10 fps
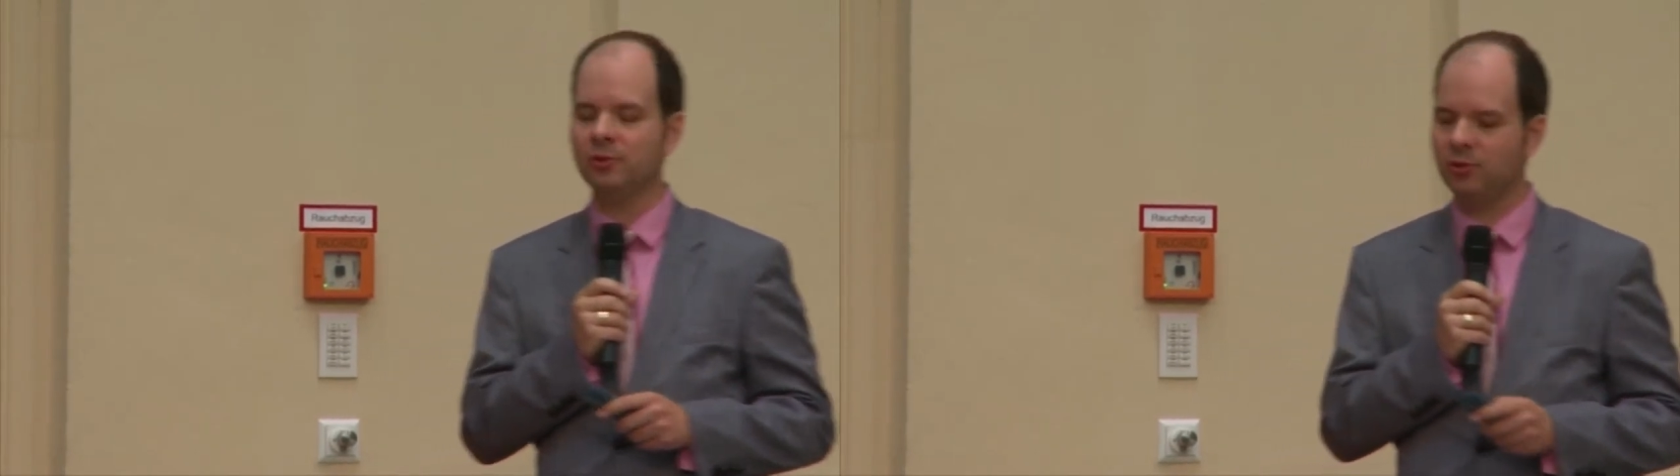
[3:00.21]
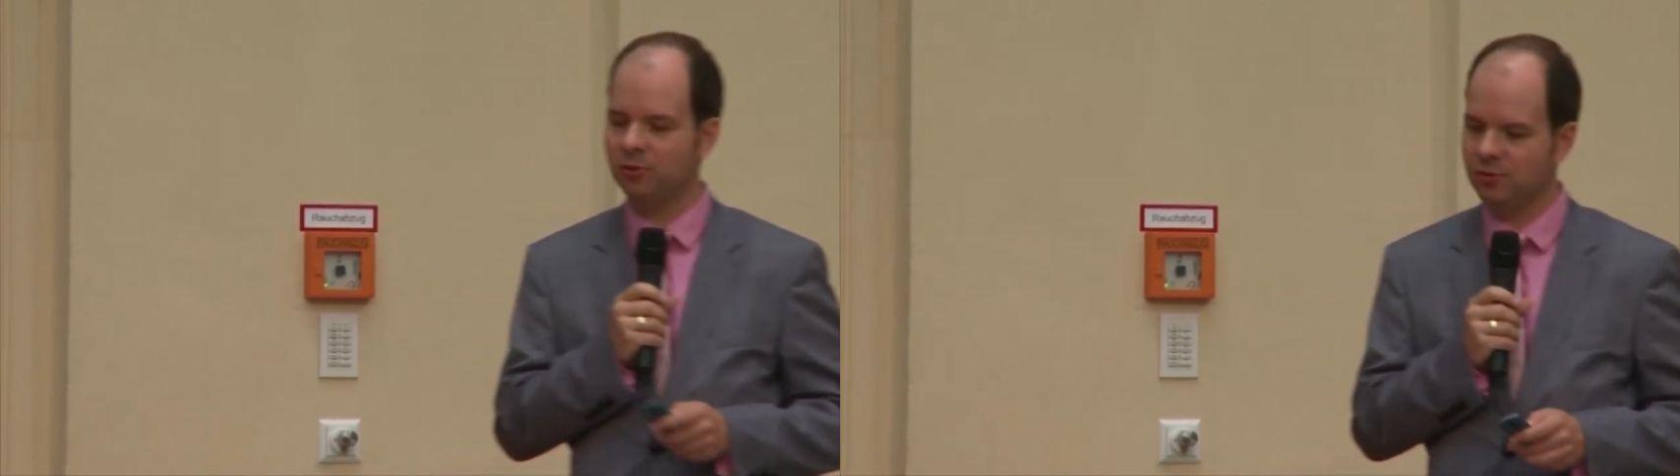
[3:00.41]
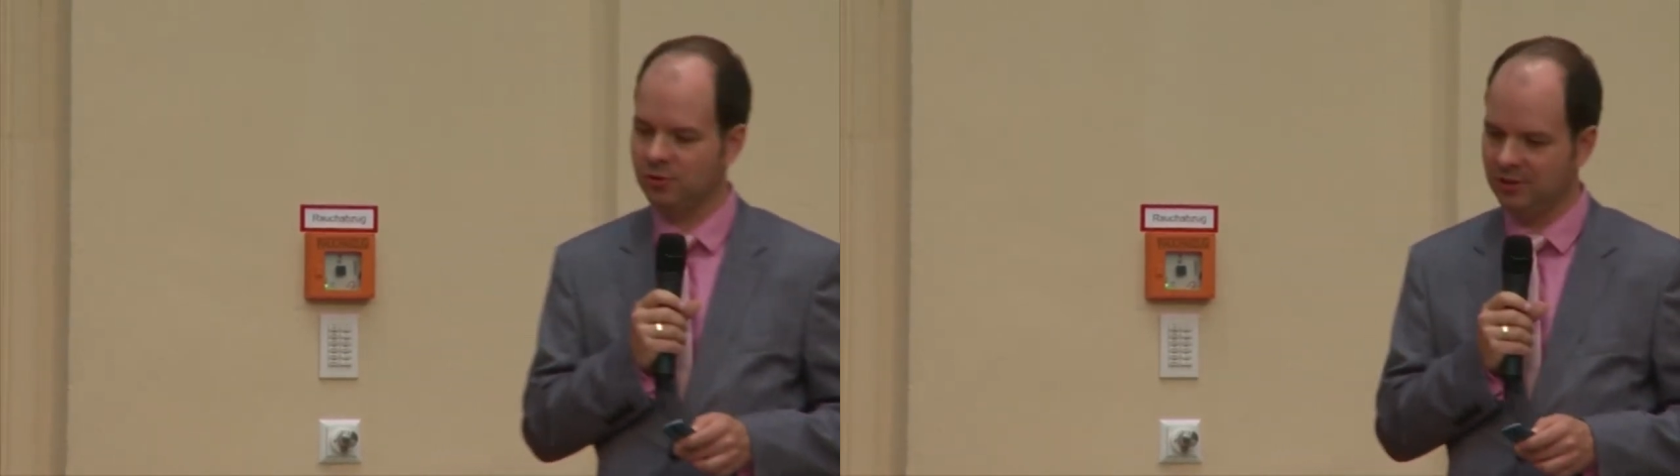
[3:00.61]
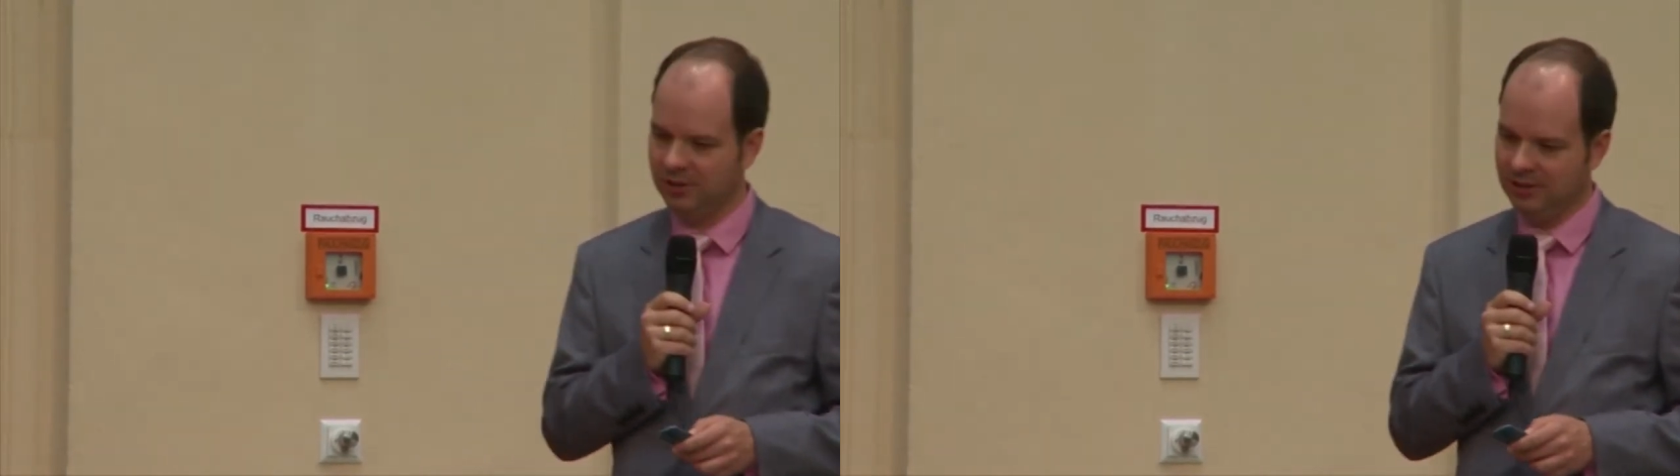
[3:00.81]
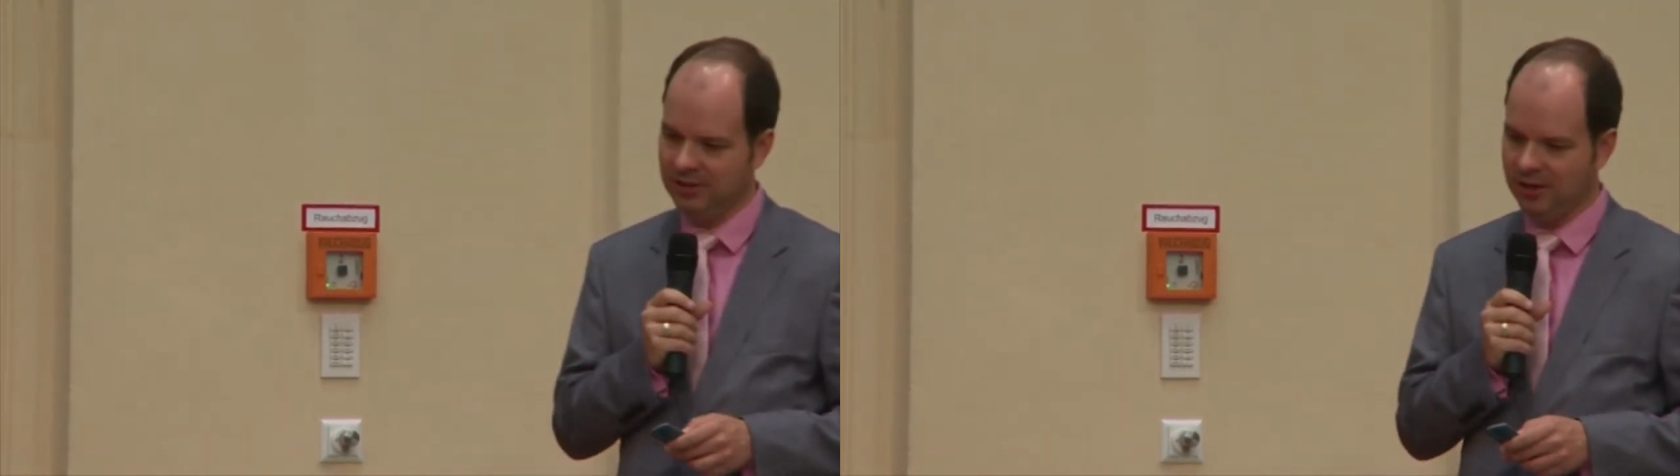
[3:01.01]

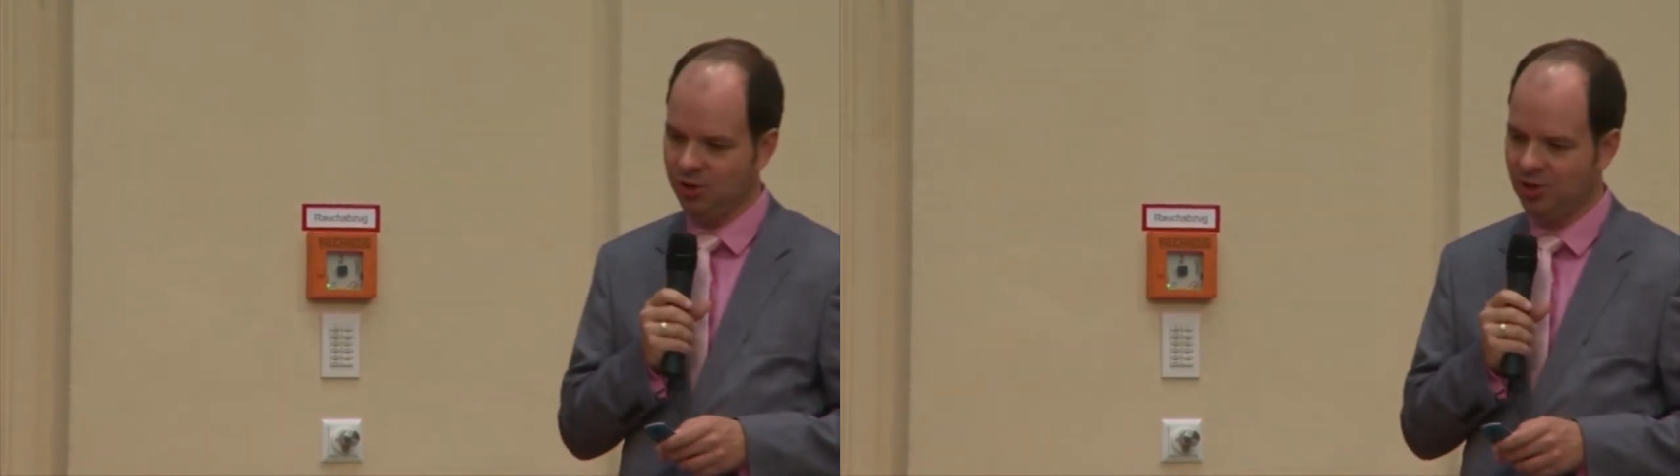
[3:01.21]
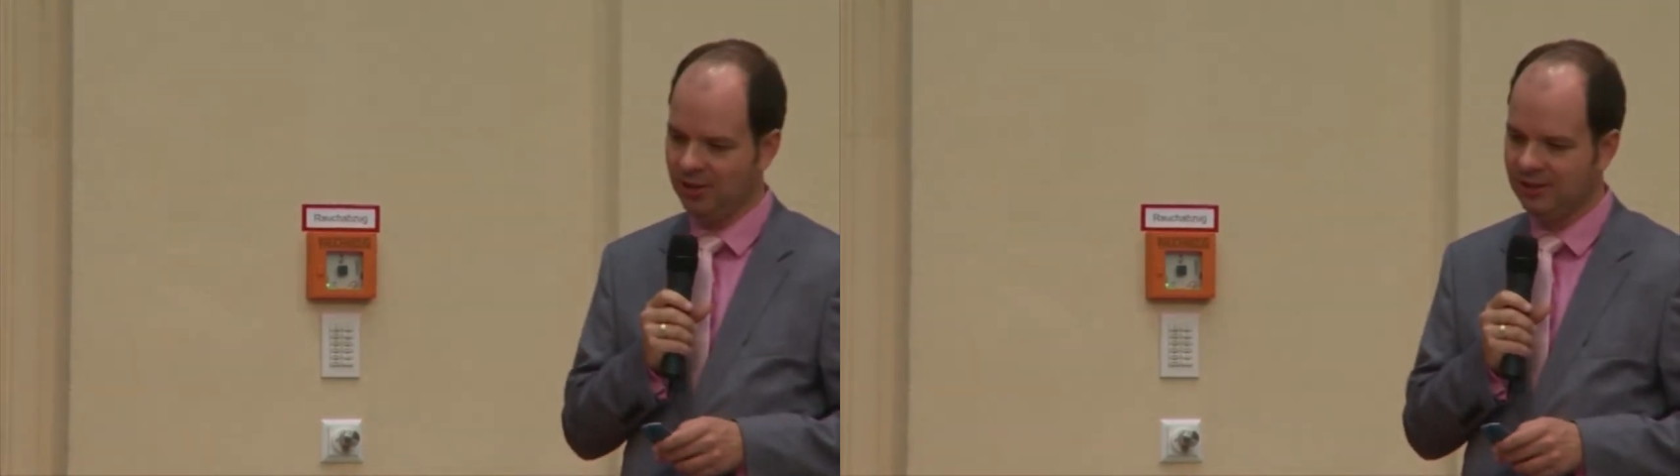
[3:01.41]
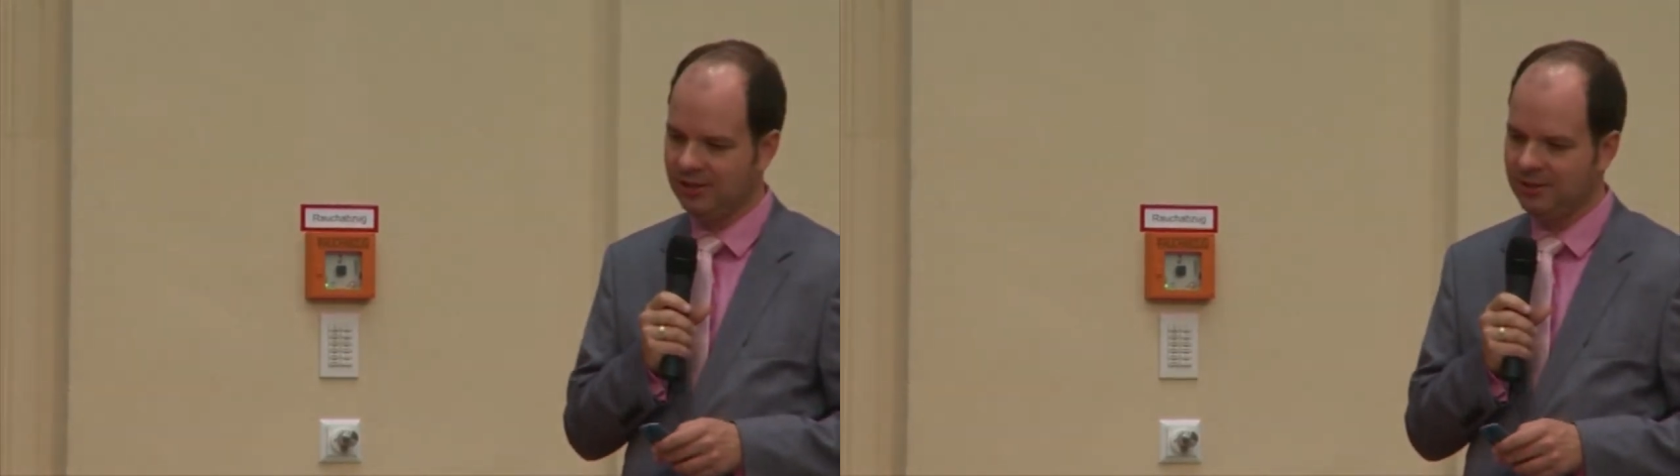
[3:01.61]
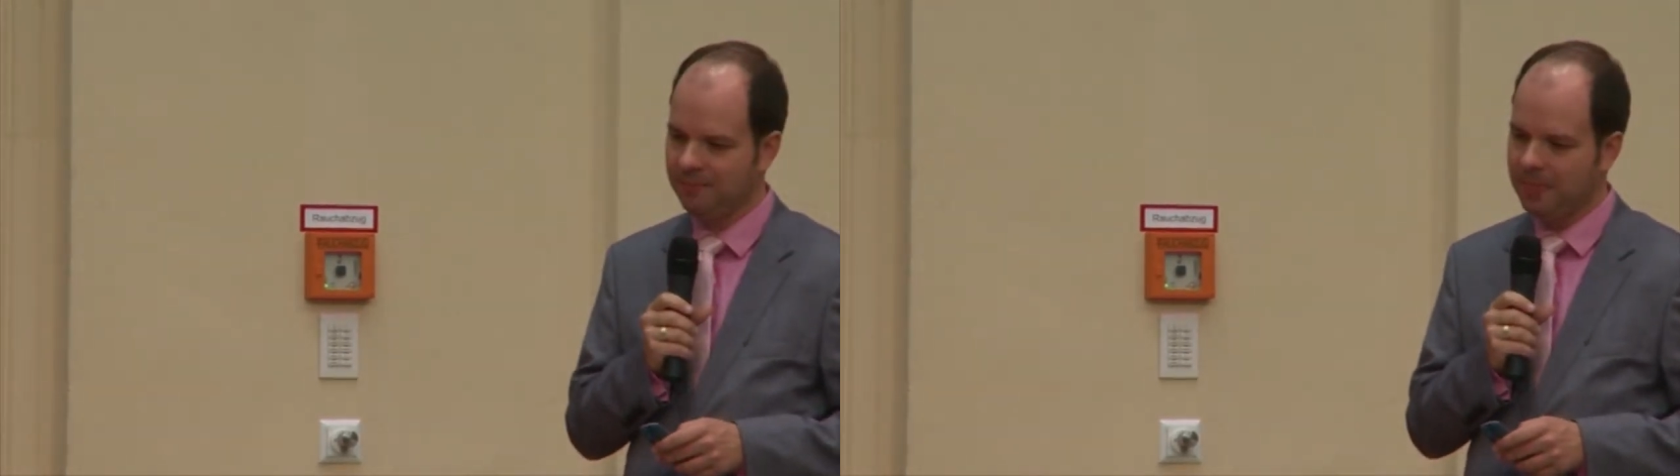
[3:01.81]
Sanssouci darstellt,